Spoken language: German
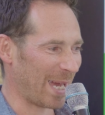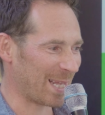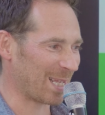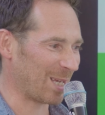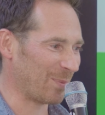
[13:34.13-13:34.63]

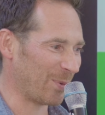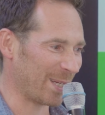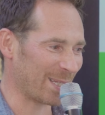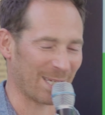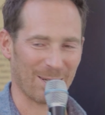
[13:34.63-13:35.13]
beiden
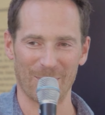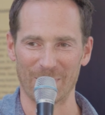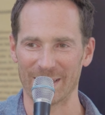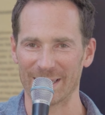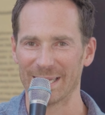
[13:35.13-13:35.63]
Gebäuden
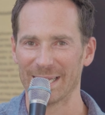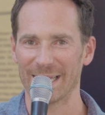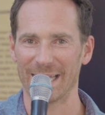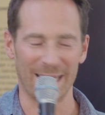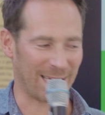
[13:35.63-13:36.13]
gelungen,
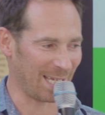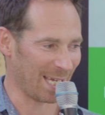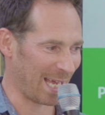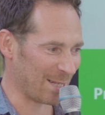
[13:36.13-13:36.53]
Energie